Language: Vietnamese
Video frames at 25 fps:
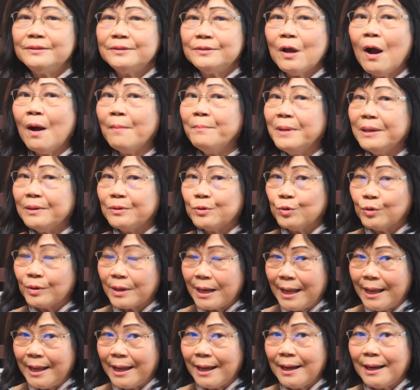cho mình cuộc
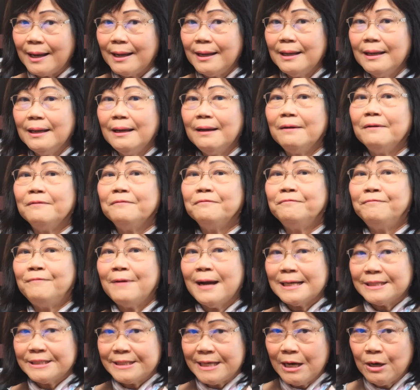hẹn
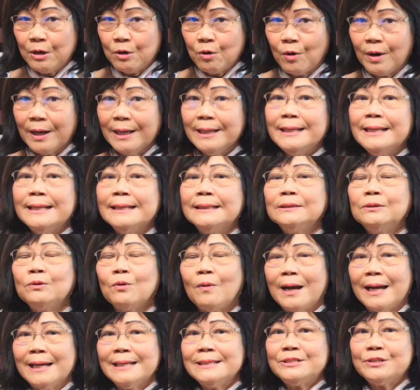và sẽ gọi điện
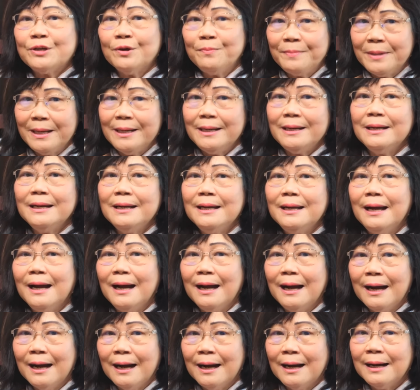thoại cho mình
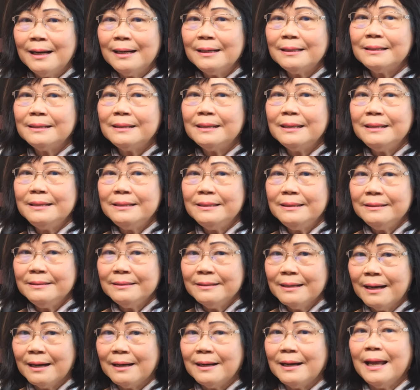ở cái
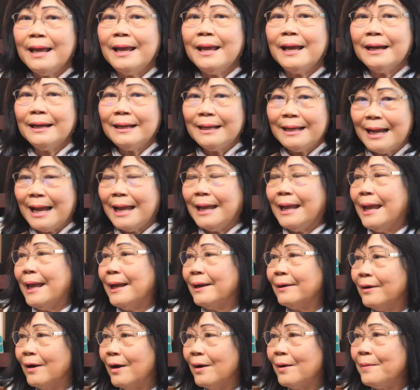giờ hẹn ngày
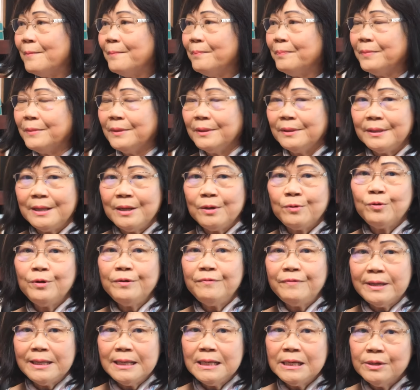hẹn đó yeah. Dạ. thì quý
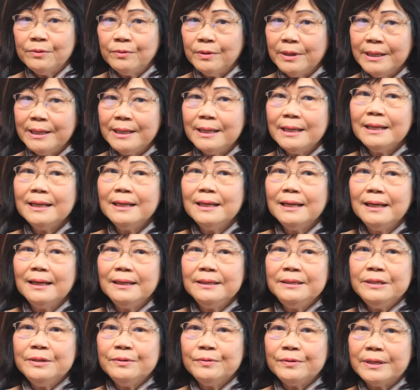vị lưu ý
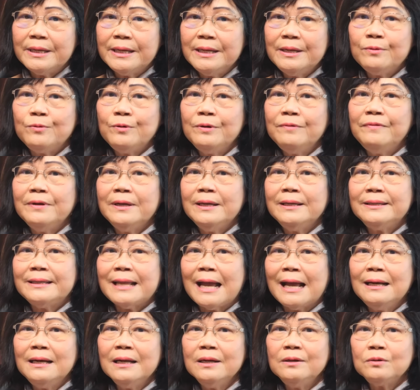nhiều khi quý vị
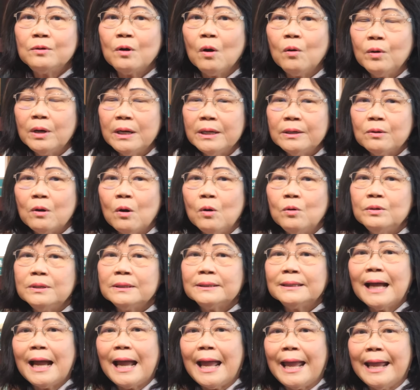chạy lên cô ơi cô người
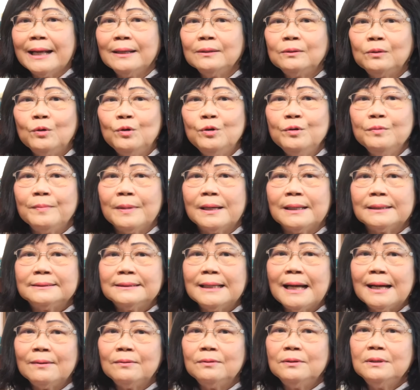ta hẹn tôi mà
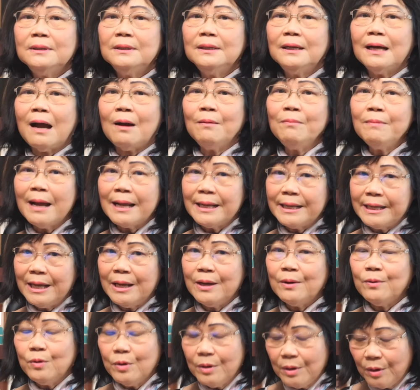sao không ai
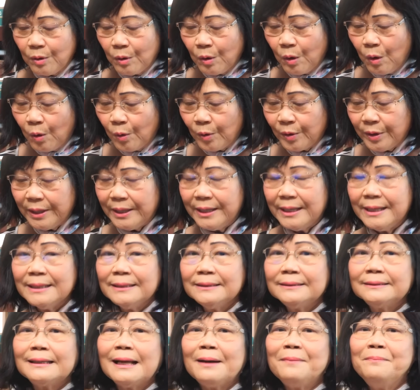kêu ngồi
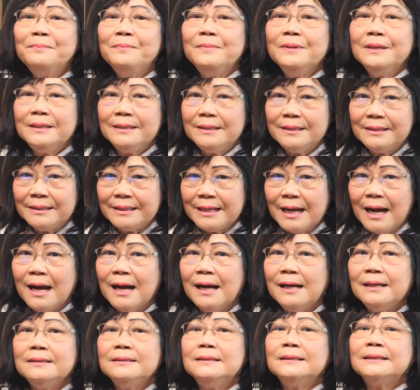yên tâm
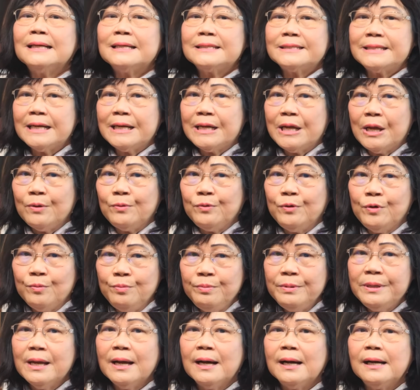chờ người ta sẽ kêu
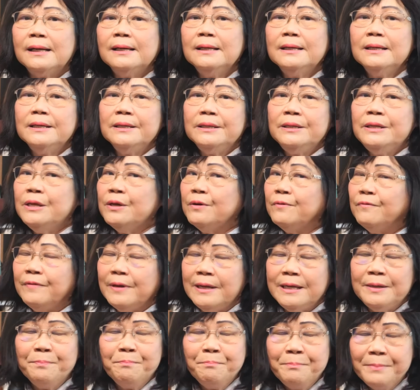đúng giờ nhiều
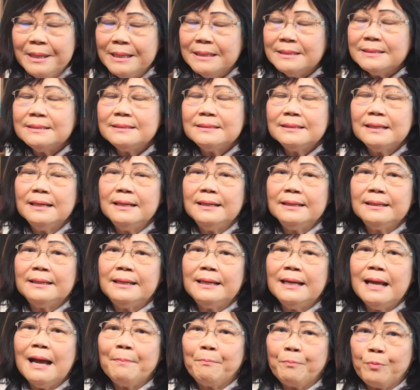vị miss
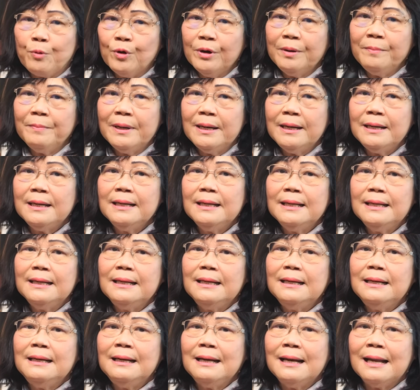cái appointment
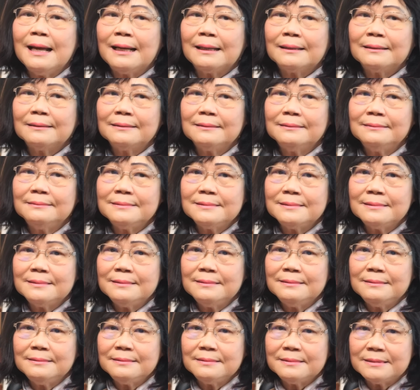là
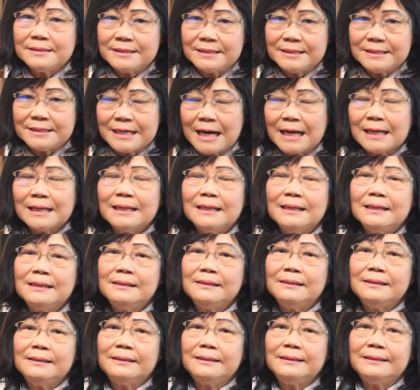trật
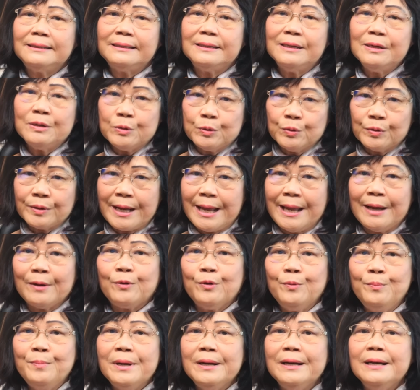cái cuộc hẹn
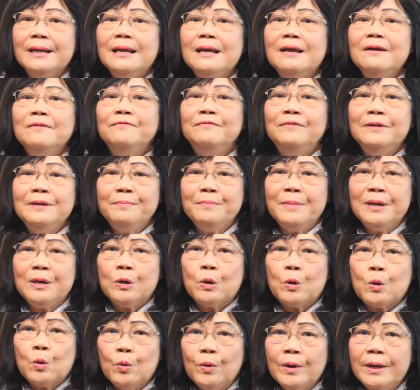của mình vì mình
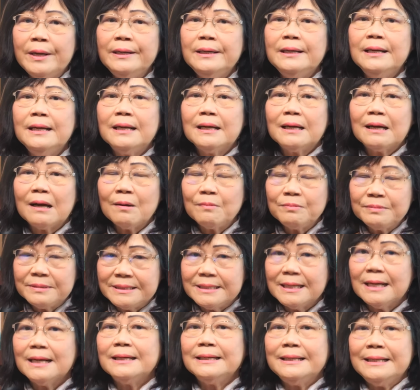quên không
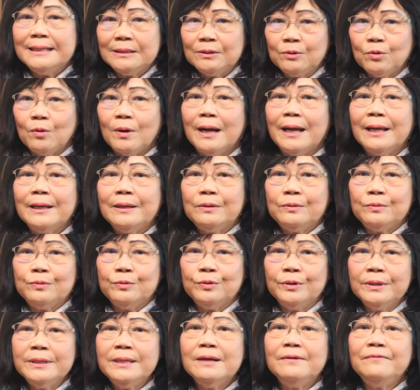chờ điện thoại
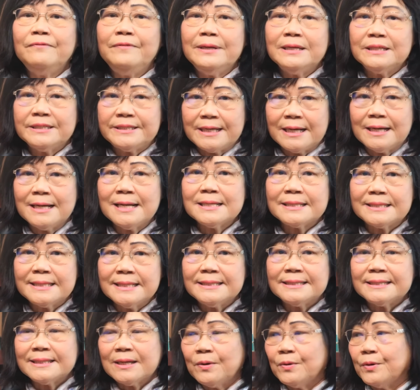của nhân viên sở an
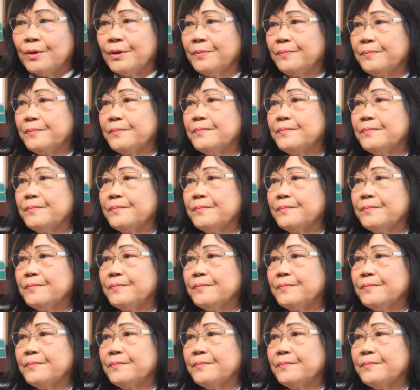sinh xã hội